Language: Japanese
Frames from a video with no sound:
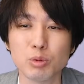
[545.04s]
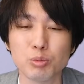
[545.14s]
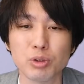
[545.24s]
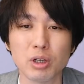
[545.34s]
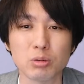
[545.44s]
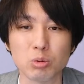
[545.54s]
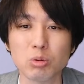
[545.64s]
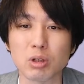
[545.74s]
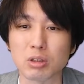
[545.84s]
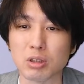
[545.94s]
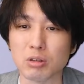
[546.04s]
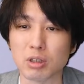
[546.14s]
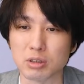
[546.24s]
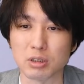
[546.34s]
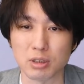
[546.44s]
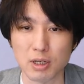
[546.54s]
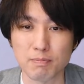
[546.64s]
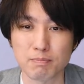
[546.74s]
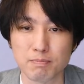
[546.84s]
ムブランドとなっているはずですね